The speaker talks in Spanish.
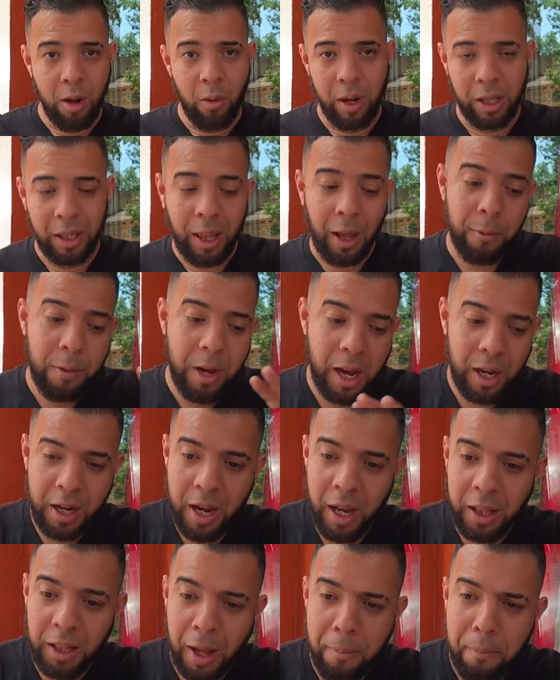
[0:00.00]
Que no está
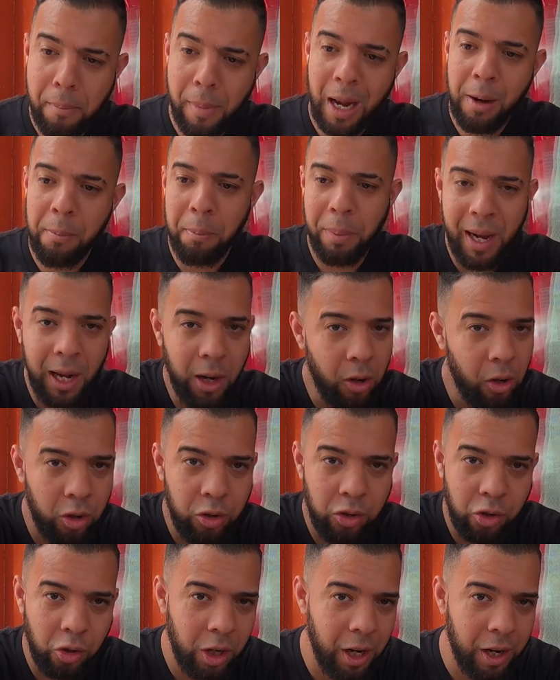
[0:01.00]
bien ni está mal,
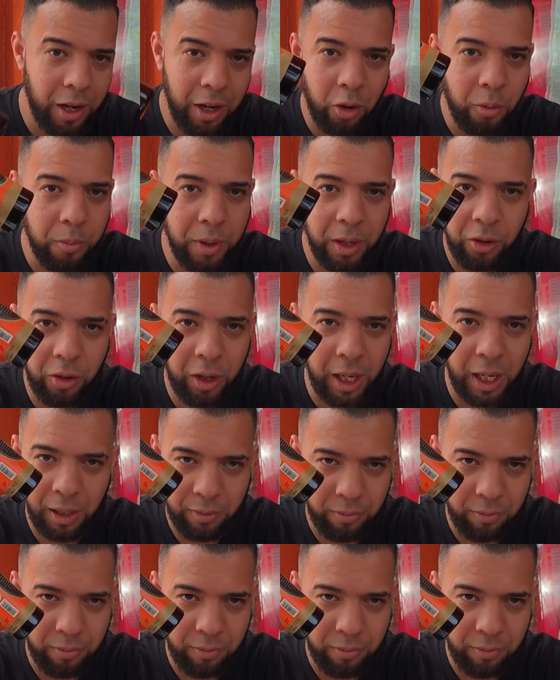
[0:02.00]
pero yo les recomiendo